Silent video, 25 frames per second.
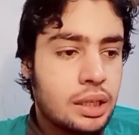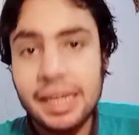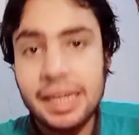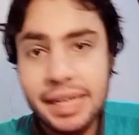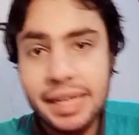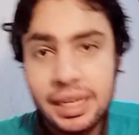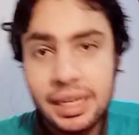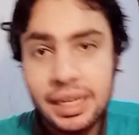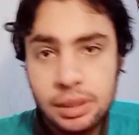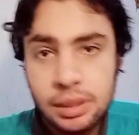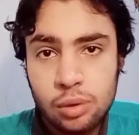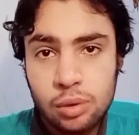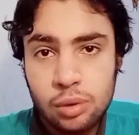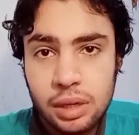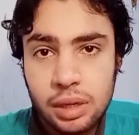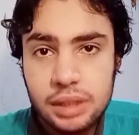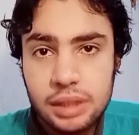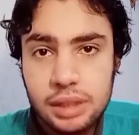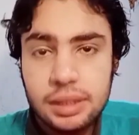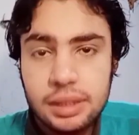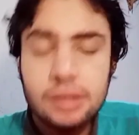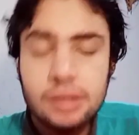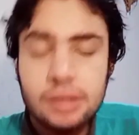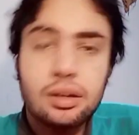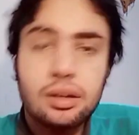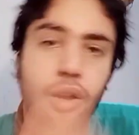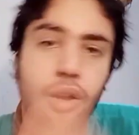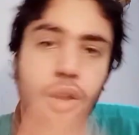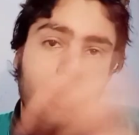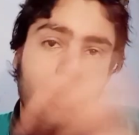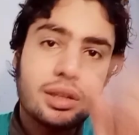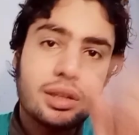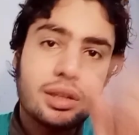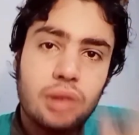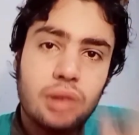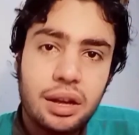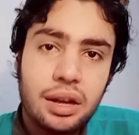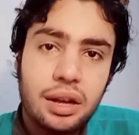خلاني دولت
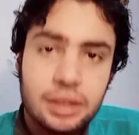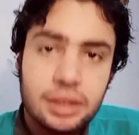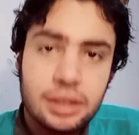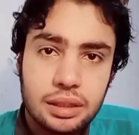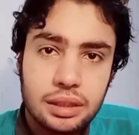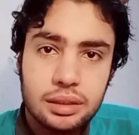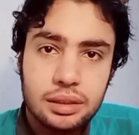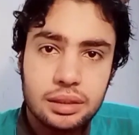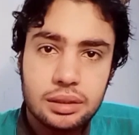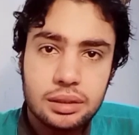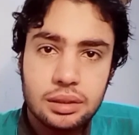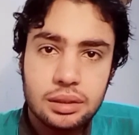راحوا نادوا عليه